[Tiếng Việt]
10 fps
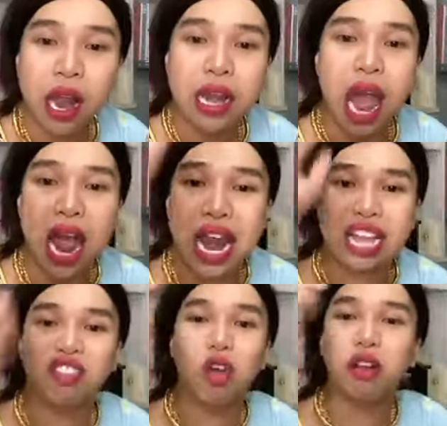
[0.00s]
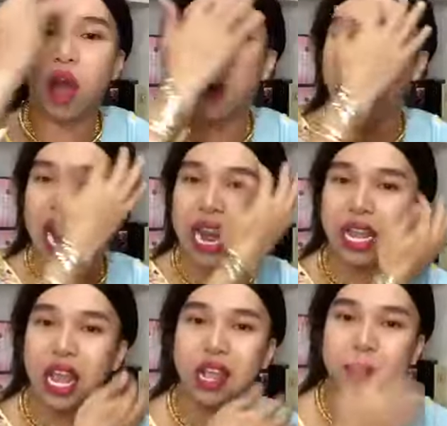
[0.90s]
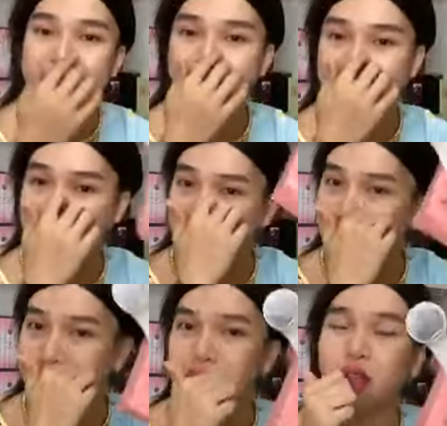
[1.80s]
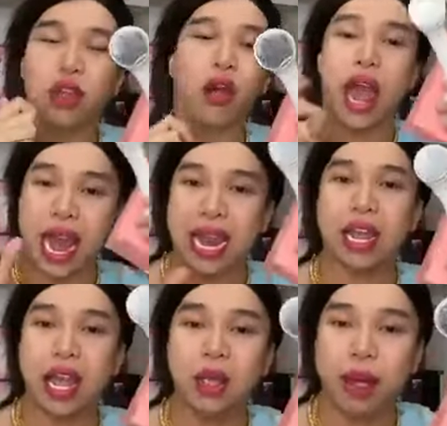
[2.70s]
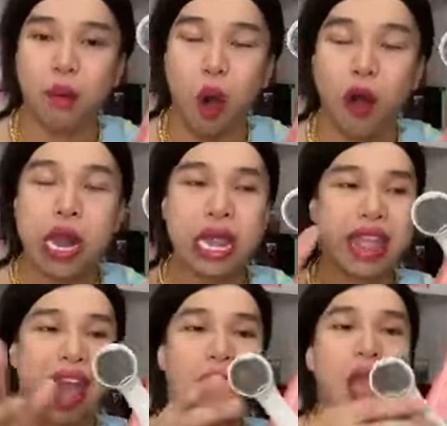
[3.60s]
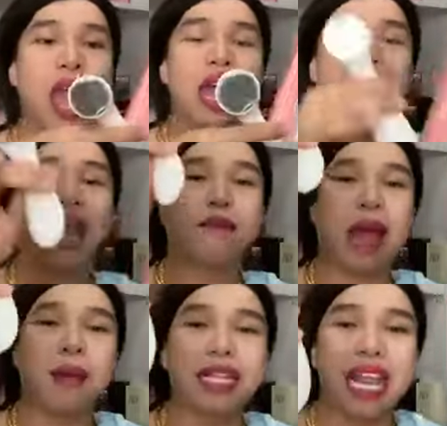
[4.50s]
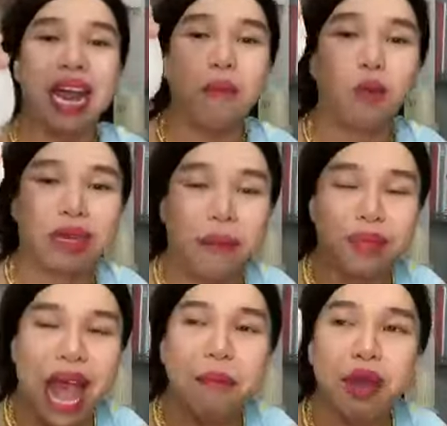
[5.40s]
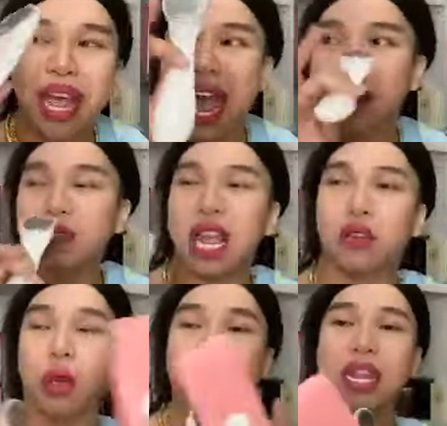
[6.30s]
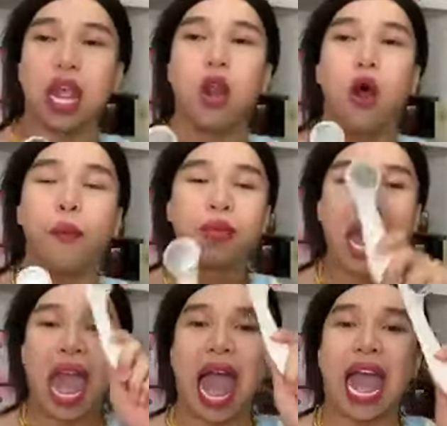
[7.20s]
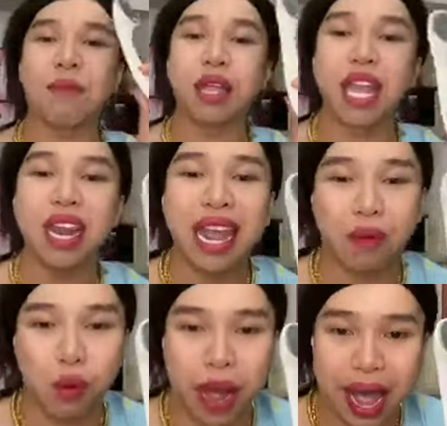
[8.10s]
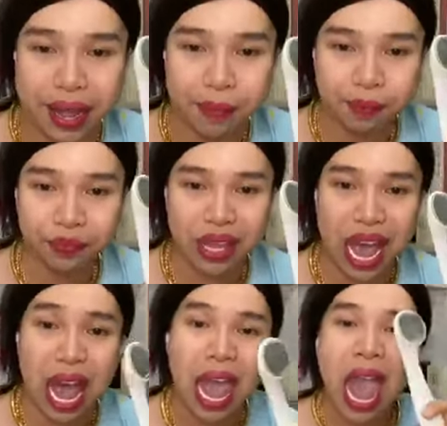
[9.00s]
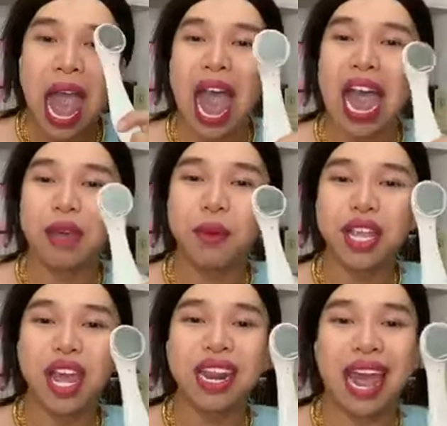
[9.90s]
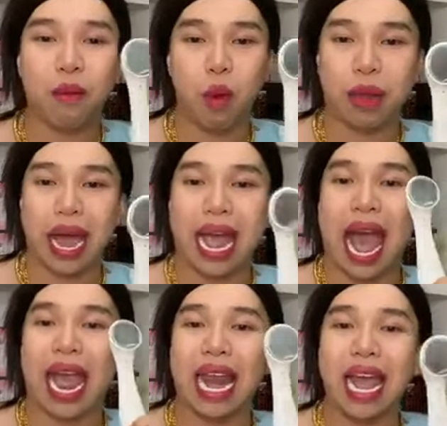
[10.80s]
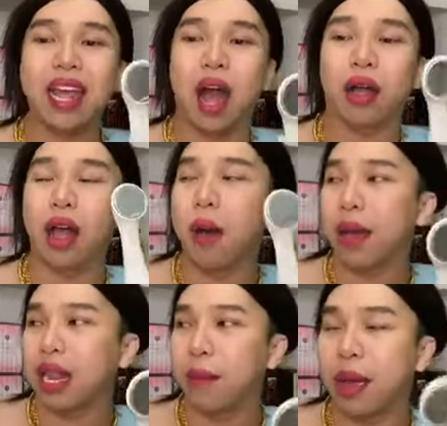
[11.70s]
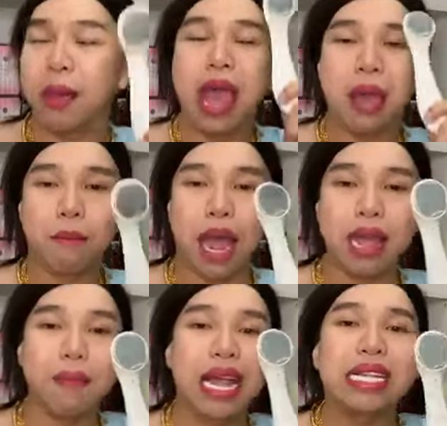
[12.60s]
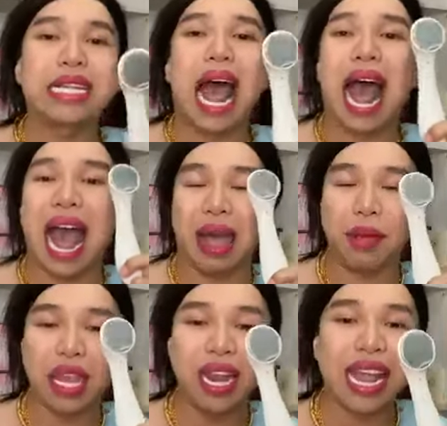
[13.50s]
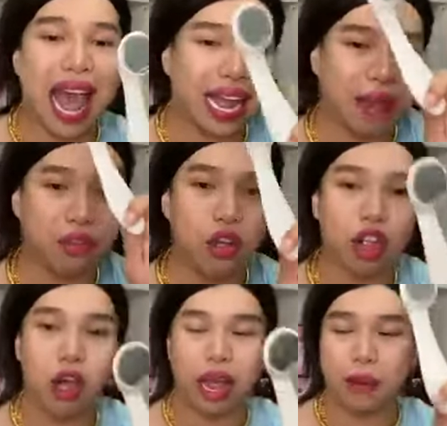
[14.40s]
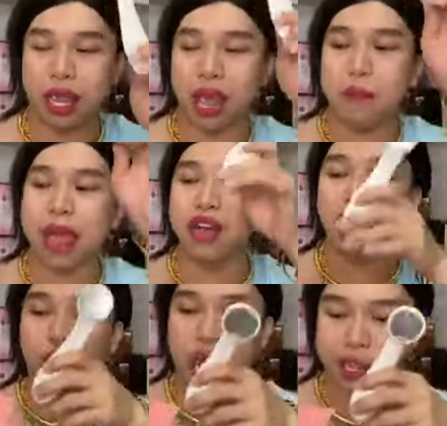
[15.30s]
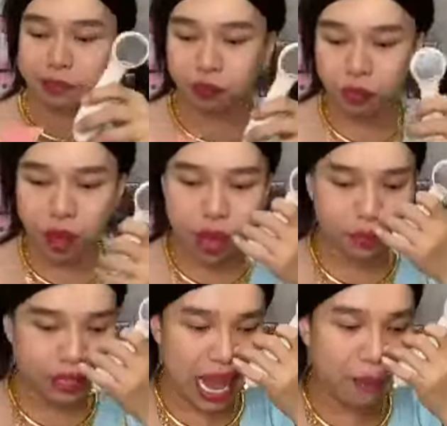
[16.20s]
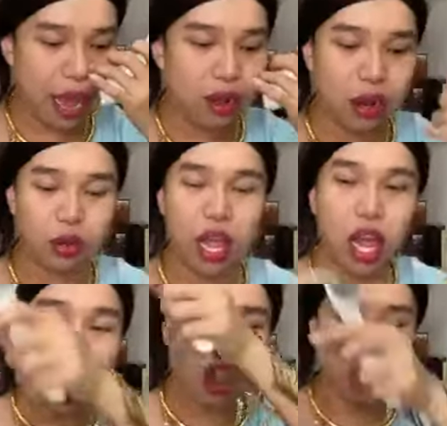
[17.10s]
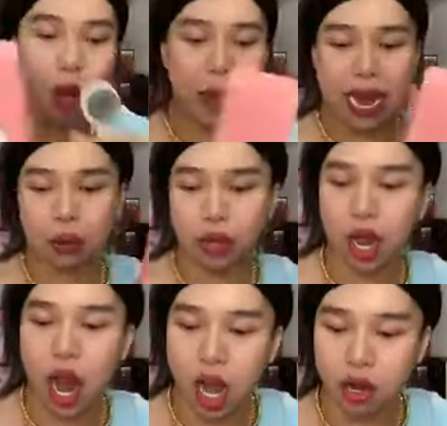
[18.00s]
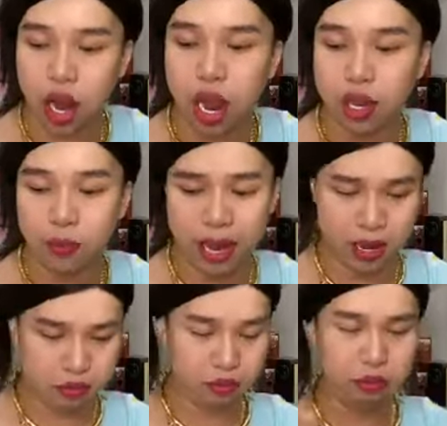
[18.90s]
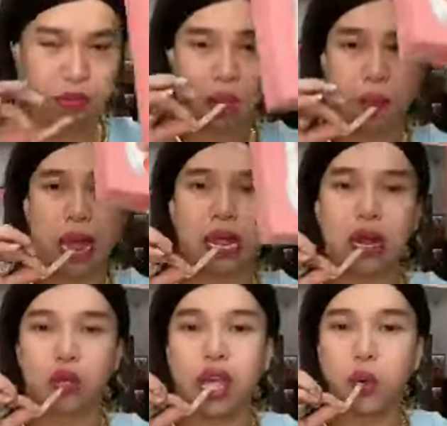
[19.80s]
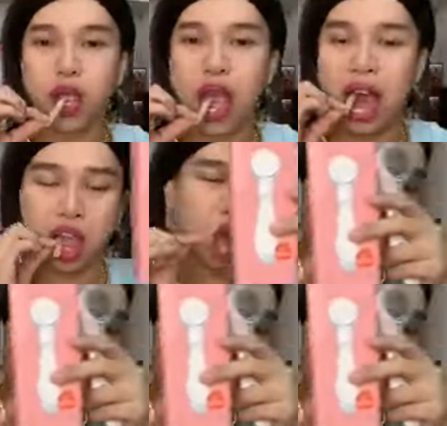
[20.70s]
Để lại số điện thoại để lại địa chỉ giùm em nha Để lại số điện thoại để lại địa chỉ giùm em luôn nha Cây máy massage này 180 ngàn em sale cho mấy anh chị luôn 29 ngàn một cây nha 29 ngàn một cây ai lấy gờ comment giùm em máy massage 29k kèm số thoại kèm địa chỉ 7 người đầu tiên nha 7 người đầu tiên chốt ai đọc tên lớn rồi đó lên giùm nha 7 người đầu tiên quý vị ơi